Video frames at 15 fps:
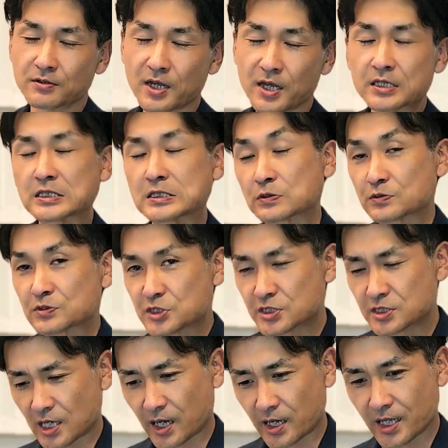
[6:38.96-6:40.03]
らいその自
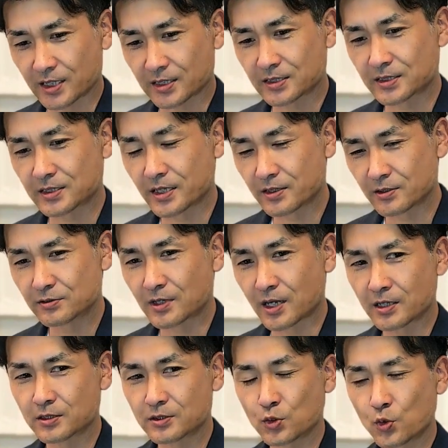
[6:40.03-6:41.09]
社がやっている
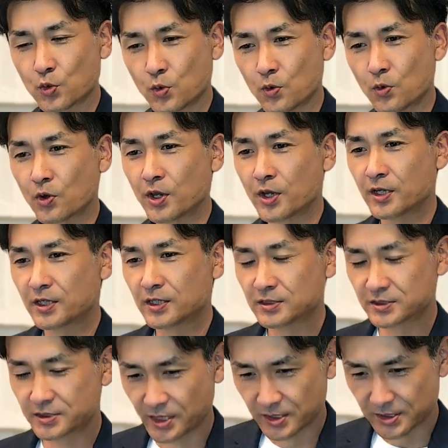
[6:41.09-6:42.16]
内容を
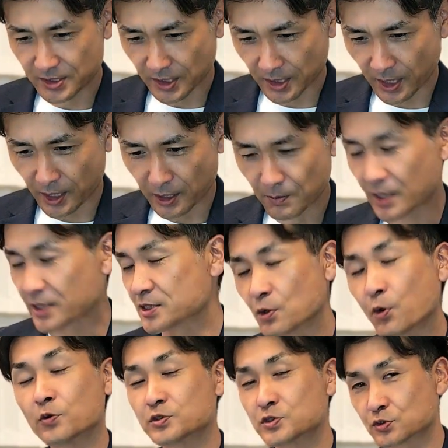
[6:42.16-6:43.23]
全世界、まあ、日
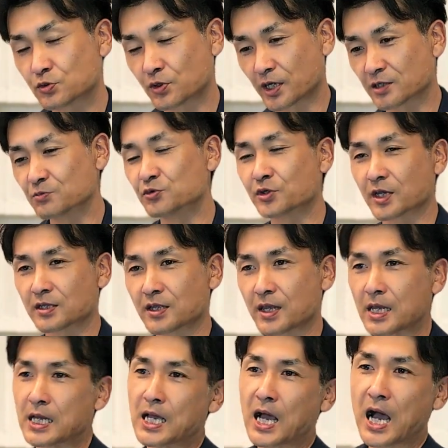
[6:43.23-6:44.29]
本中とかに向けて
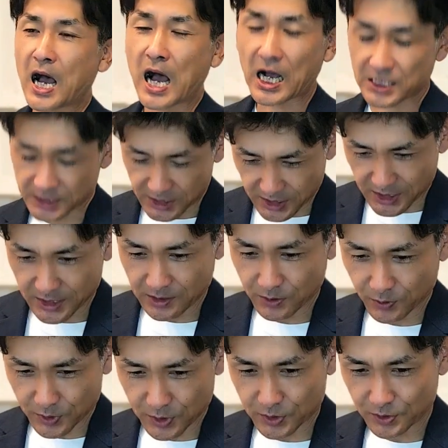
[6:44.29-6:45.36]
発信
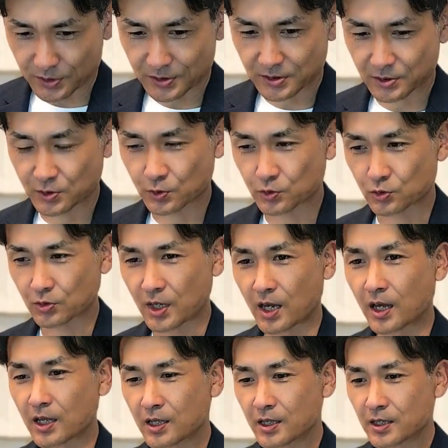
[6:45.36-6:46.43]
をするっていうこと
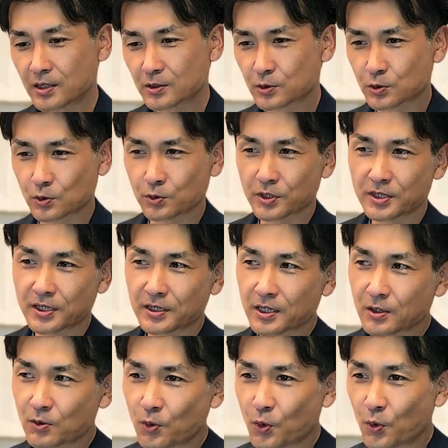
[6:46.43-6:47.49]
が、どれだけ
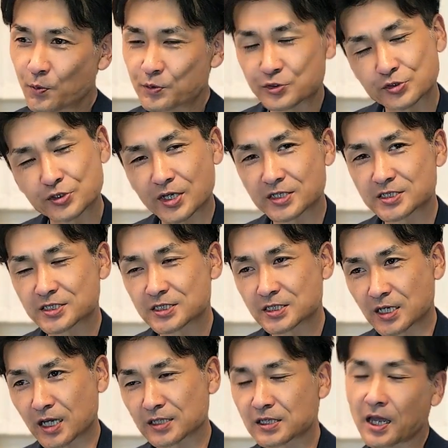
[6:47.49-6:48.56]
こう難しい
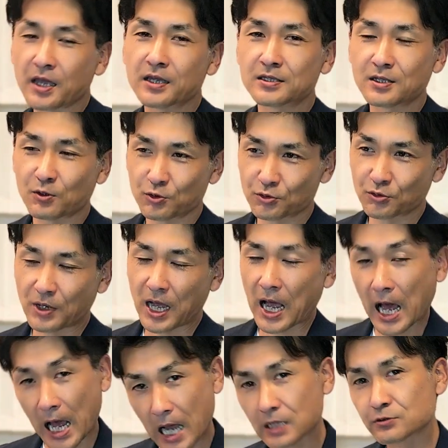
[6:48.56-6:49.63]
か、大変なことか、
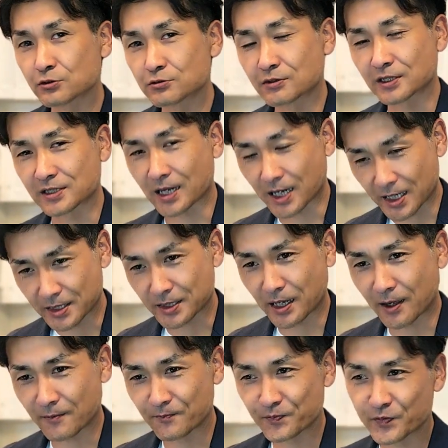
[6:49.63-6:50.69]
ハードルが高い
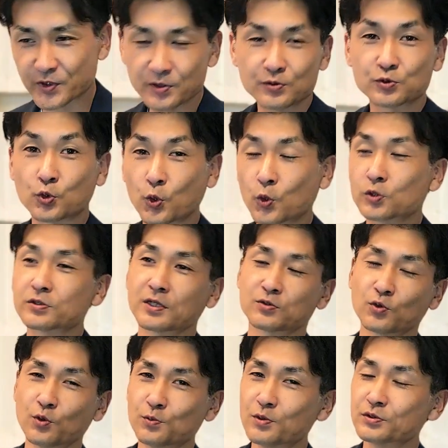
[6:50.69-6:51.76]
かっていうところだと
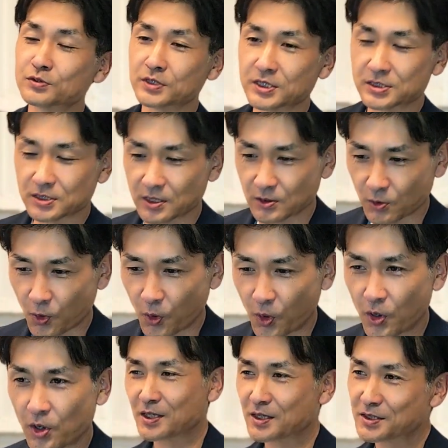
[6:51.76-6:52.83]
思うんですけど、
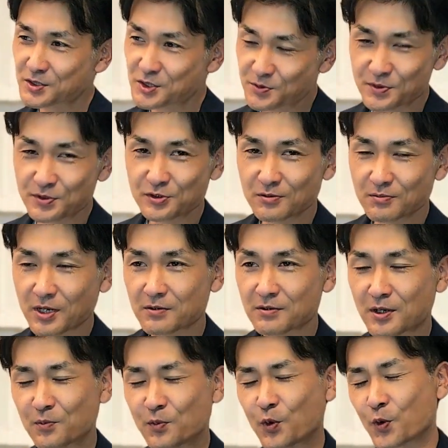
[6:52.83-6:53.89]
自分の場合
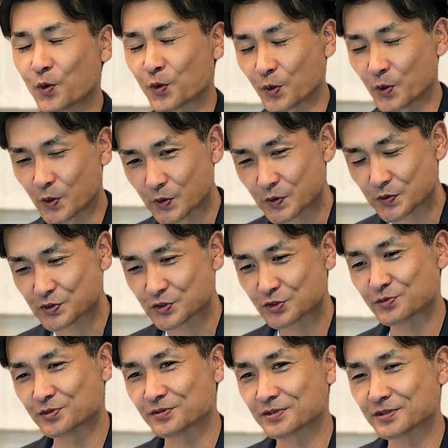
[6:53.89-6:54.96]
はもうこの
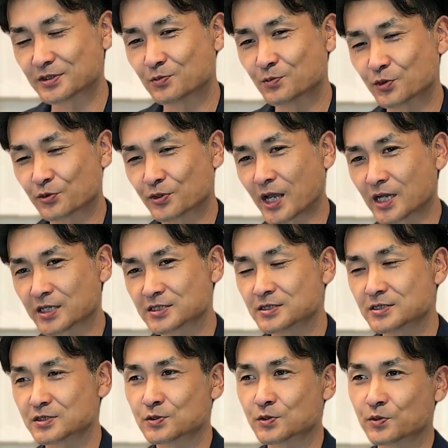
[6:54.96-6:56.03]
YouTube っていうもので発
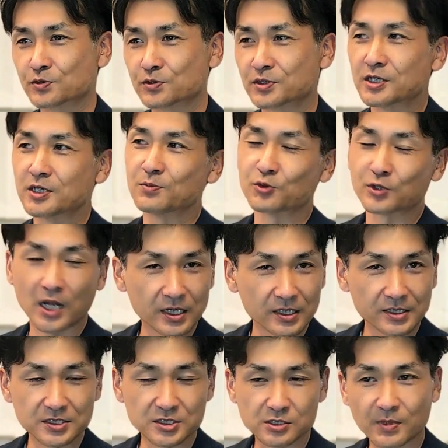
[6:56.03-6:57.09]
信することにもう慣れ
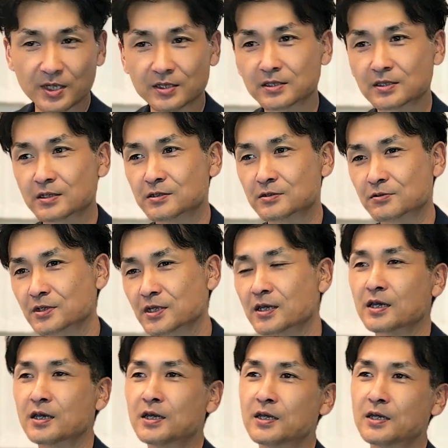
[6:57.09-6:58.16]
てしまってるの
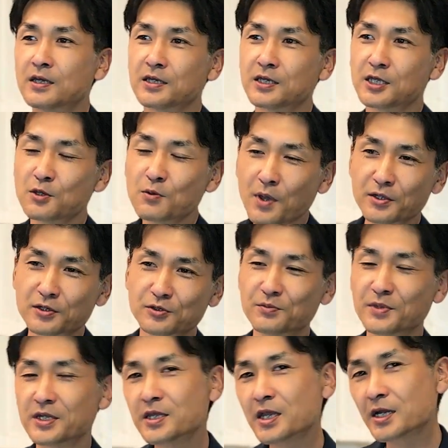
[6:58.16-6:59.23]
で、いわゆる
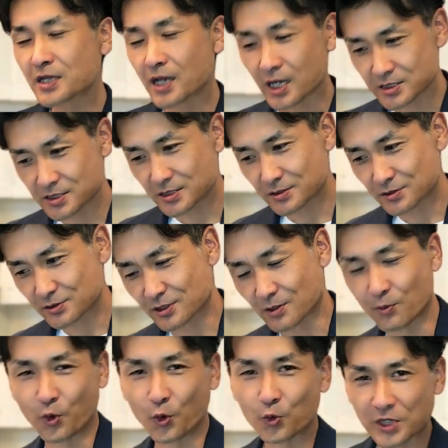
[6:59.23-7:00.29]
メディアに発信するで
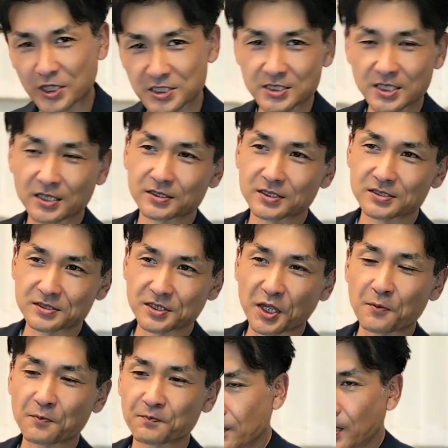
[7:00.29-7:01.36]
も同じなんですね。
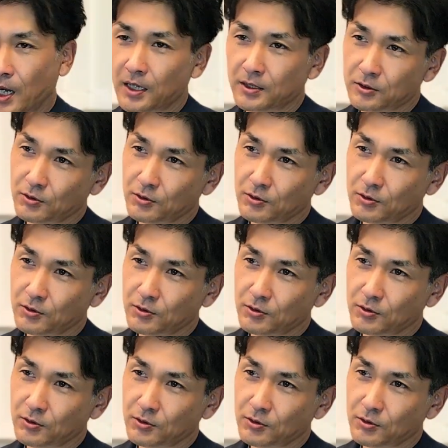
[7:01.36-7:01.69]
あと